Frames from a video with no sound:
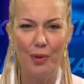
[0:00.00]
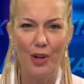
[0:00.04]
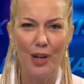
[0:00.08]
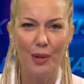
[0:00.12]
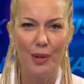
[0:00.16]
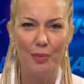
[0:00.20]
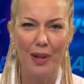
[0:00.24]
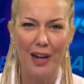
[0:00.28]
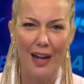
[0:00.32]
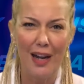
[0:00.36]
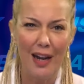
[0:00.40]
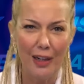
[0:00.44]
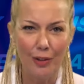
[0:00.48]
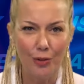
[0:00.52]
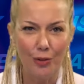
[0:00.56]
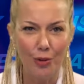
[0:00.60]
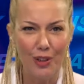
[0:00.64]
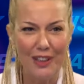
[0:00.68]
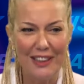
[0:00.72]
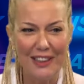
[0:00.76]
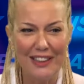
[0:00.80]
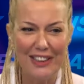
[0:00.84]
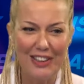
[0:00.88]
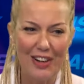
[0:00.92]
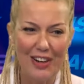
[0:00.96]
Böyle
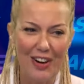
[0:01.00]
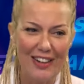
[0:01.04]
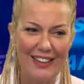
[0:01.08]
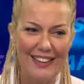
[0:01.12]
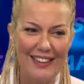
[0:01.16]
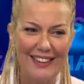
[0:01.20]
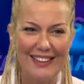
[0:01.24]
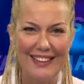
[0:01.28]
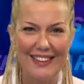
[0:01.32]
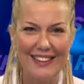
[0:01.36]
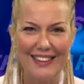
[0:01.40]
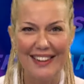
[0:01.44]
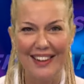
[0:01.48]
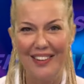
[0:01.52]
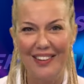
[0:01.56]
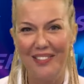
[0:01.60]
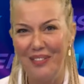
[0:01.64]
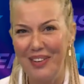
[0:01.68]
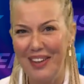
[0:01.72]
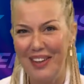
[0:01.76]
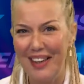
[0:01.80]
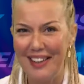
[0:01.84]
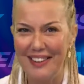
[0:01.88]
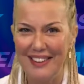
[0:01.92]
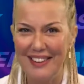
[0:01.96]
melankolik
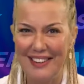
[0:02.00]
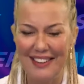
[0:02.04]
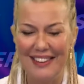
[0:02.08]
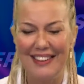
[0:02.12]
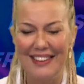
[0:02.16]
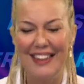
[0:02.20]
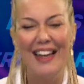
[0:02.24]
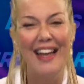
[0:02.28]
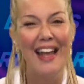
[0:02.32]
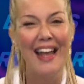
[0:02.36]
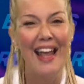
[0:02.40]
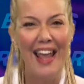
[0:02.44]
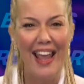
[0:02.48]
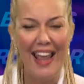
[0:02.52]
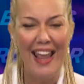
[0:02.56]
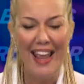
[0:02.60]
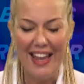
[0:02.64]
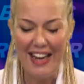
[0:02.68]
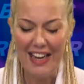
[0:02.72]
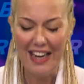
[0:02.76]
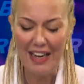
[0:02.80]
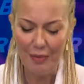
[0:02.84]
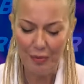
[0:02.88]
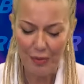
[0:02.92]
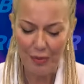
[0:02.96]
şarkılara birazcık
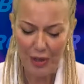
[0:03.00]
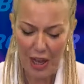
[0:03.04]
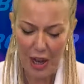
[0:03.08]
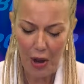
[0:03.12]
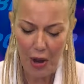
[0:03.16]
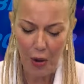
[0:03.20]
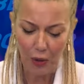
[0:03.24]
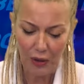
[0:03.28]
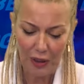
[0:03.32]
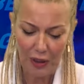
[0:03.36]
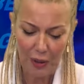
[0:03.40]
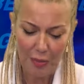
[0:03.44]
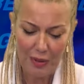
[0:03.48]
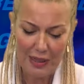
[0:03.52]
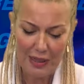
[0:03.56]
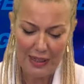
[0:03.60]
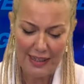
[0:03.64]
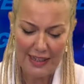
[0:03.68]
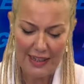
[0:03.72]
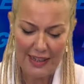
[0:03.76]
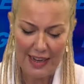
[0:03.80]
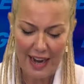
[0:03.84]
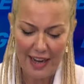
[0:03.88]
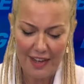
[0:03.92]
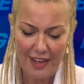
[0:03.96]
eğilimli
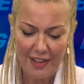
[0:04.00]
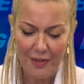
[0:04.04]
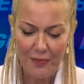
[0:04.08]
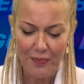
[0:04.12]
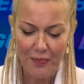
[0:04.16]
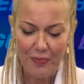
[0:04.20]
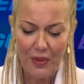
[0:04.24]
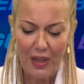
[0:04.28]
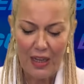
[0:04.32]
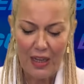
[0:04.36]
olabilirler.